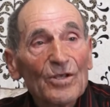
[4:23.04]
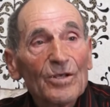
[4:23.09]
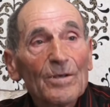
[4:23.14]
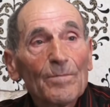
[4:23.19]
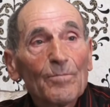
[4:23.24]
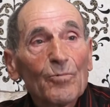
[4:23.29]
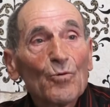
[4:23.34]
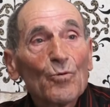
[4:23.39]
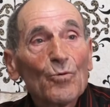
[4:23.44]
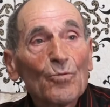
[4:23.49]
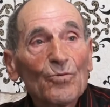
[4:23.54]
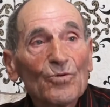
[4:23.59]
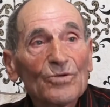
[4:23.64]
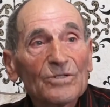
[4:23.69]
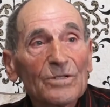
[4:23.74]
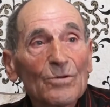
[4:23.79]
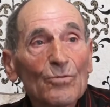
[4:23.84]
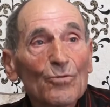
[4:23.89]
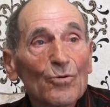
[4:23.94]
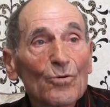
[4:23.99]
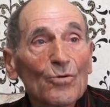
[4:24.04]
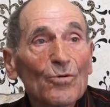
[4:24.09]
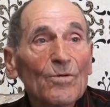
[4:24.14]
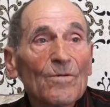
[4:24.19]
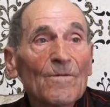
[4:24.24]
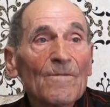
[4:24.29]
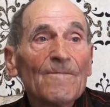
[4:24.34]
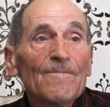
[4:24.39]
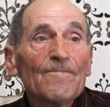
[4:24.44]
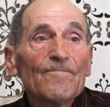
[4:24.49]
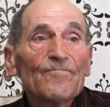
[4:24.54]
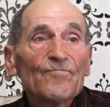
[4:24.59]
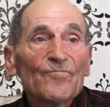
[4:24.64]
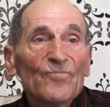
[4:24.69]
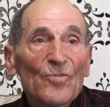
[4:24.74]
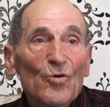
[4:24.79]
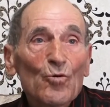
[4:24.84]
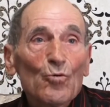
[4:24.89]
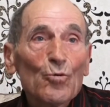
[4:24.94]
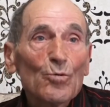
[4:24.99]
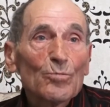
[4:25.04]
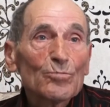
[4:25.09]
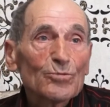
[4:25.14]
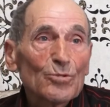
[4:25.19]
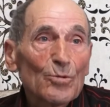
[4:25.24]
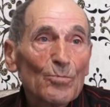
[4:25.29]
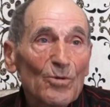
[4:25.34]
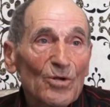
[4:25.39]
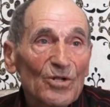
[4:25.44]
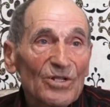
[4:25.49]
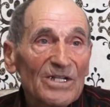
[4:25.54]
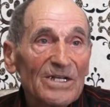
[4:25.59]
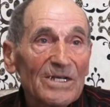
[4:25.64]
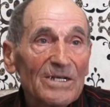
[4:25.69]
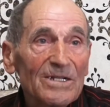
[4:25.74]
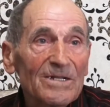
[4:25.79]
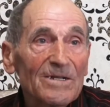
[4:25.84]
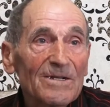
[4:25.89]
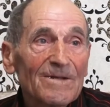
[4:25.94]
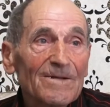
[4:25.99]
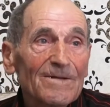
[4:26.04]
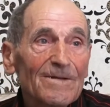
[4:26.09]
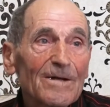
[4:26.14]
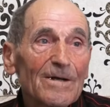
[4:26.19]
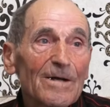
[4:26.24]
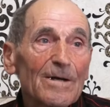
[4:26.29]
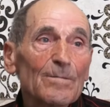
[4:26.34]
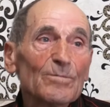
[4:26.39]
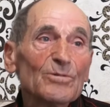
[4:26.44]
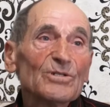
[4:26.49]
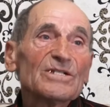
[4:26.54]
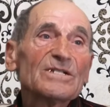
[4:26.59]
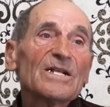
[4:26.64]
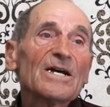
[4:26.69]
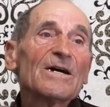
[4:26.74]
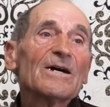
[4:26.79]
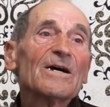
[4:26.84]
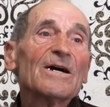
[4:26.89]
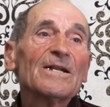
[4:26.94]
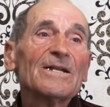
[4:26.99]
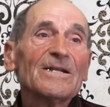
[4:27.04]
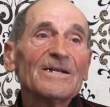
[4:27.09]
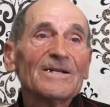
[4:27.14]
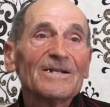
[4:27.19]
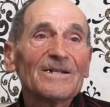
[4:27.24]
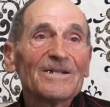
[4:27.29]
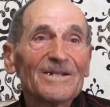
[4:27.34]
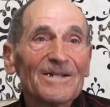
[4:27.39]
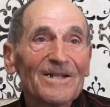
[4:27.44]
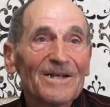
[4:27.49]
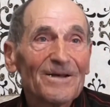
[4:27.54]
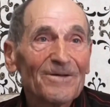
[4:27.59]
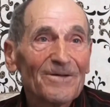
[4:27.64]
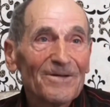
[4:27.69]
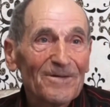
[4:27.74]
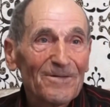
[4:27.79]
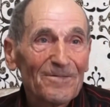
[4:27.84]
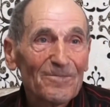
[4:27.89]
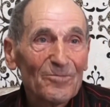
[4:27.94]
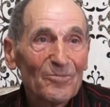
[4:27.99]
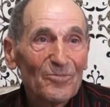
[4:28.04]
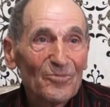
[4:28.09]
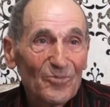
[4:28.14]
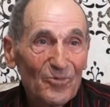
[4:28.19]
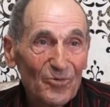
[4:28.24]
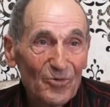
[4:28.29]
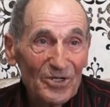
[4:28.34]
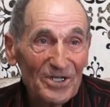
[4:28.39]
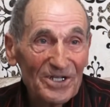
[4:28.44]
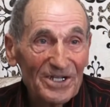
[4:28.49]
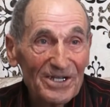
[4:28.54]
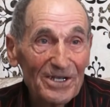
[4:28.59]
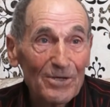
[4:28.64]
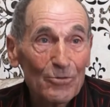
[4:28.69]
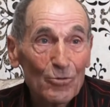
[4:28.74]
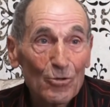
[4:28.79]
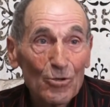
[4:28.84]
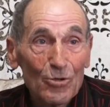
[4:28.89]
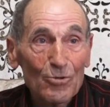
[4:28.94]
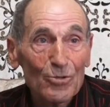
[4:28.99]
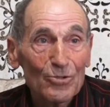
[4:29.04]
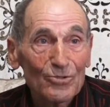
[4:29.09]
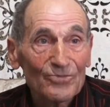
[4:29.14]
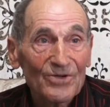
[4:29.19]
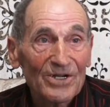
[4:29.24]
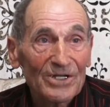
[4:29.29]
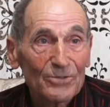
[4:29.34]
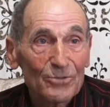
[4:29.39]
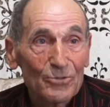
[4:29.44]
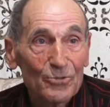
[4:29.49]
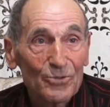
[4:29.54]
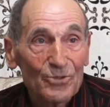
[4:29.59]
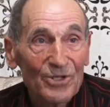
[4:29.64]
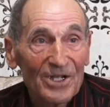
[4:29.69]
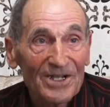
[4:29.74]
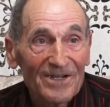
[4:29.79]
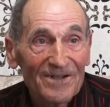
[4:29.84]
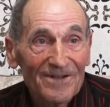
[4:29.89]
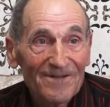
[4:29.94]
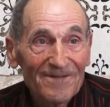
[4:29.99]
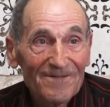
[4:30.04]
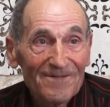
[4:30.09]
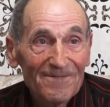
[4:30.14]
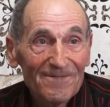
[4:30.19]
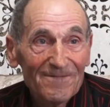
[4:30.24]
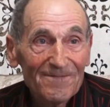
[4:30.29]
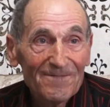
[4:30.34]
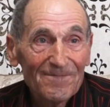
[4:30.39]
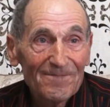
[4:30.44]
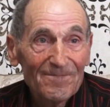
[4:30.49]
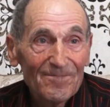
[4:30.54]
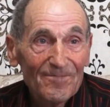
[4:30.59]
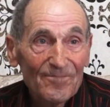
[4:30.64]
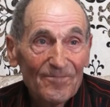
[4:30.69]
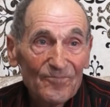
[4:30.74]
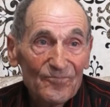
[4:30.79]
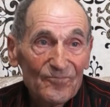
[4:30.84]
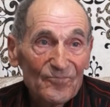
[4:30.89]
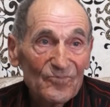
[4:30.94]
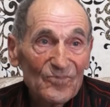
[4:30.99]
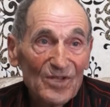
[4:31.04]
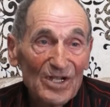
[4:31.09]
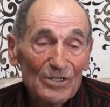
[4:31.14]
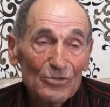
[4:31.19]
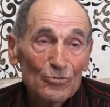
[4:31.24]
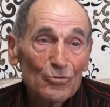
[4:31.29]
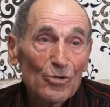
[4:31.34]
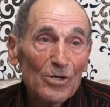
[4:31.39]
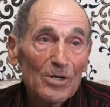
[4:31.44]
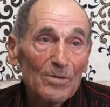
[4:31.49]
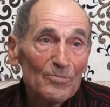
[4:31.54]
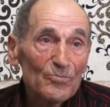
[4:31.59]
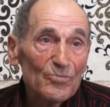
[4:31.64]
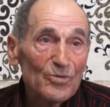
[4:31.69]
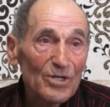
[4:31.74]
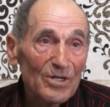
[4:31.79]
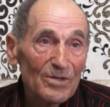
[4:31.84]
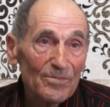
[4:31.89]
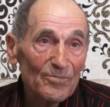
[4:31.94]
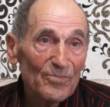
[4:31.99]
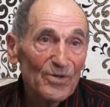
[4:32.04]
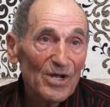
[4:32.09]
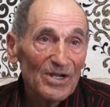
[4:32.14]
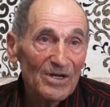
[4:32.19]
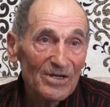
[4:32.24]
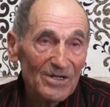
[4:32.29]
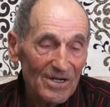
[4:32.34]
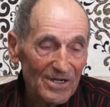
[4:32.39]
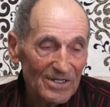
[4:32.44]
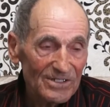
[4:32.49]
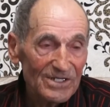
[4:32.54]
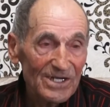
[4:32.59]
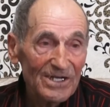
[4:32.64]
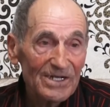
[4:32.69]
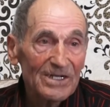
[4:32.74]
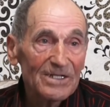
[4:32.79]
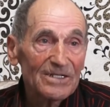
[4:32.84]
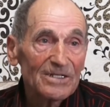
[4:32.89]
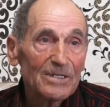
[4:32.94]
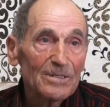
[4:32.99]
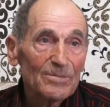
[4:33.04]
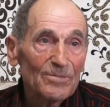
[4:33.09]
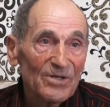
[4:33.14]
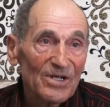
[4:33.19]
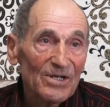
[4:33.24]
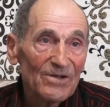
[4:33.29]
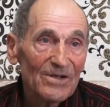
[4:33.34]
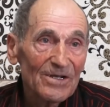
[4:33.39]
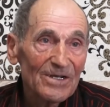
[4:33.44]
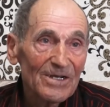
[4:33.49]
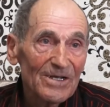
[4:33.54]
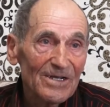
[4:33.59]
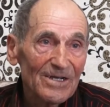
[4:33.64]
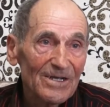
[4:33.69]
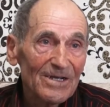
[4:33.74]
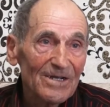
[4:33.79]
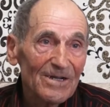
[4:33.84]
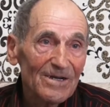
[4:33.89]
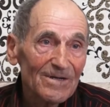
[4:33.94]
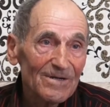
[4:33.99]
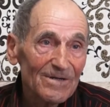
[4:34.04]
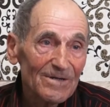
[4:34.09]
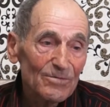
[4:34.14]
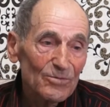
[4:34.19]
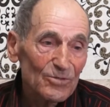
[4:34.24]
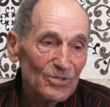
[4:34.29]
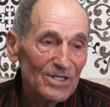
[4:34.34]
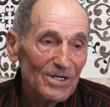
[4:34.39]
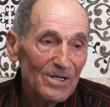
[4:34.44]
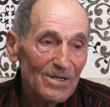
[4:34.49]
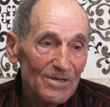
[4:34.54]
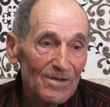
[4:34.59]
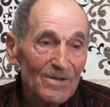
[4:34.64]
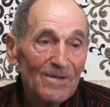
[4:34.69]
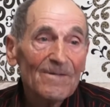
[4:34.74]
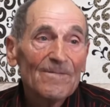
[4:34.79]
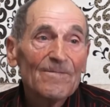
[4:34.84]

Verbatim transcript: Hep kolxozda. O komsomoldaydı. Biz de Kalin'in de iki kolxoz vardı köyde. De sonra bir ben açan getirmeye geliniyor da